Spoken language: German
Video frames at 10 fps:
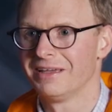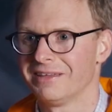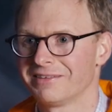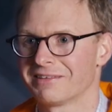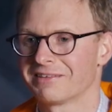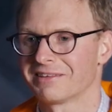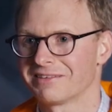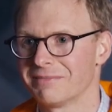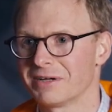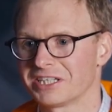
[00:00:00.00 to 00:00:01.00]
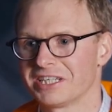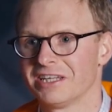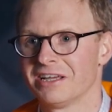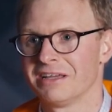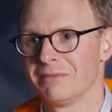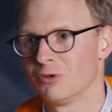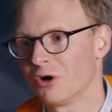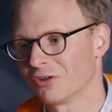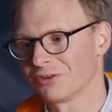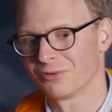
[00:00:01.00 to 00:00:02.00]
ist, dass die Maschine im
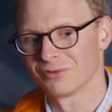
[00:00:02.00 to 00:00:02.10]
Norden